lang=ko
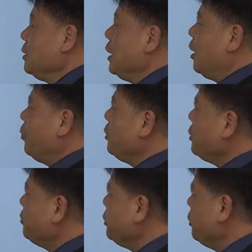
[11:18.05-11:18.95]
자,
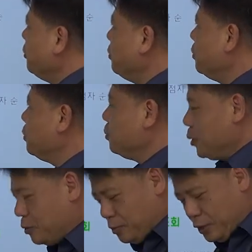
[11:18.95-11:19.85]
면접 시험.
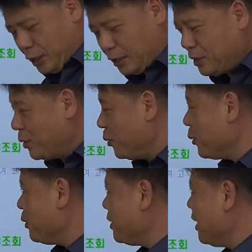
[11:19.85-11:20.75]
여러분들이 가장
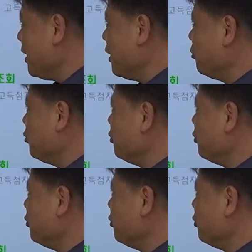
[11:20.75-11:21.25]
어렵게 생각하는